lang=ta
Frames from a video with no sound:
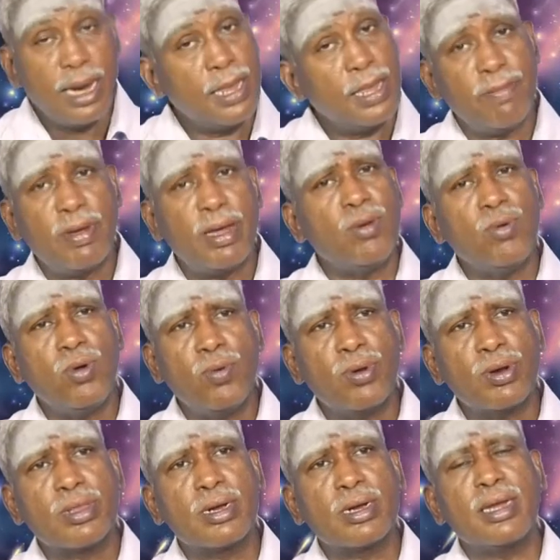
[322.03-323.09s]
இந்த மாதிரி
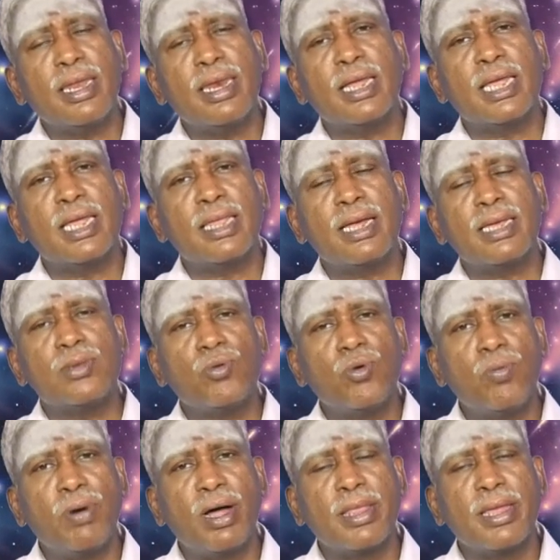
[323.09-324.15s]
ஒவ்வொருத்தருக்கும் இன்றைக்கி
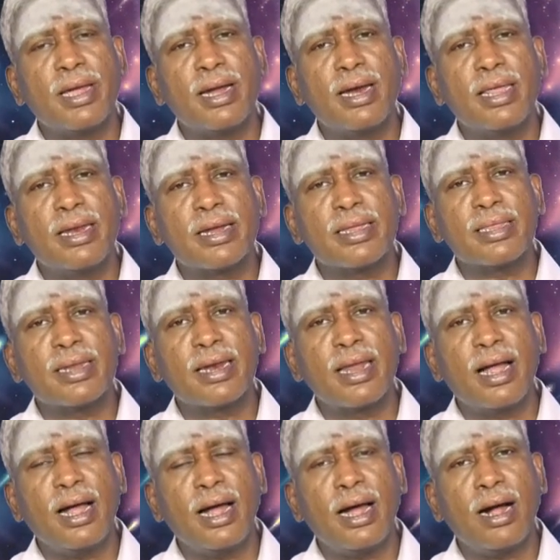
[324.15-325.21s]
ஏதாச்சும் உபாதைகள்
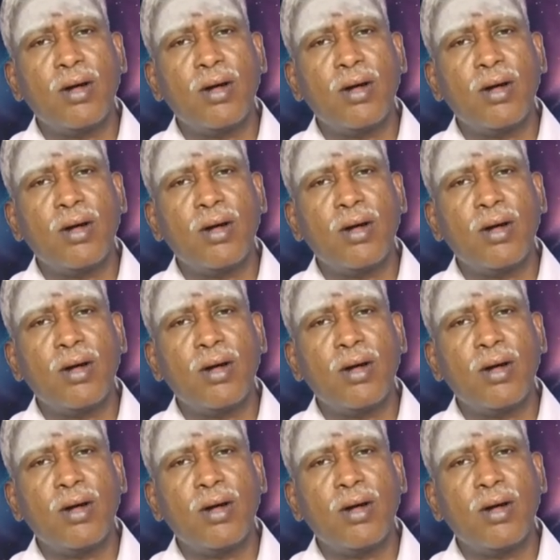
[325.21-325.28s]
இருக்குதுன்னா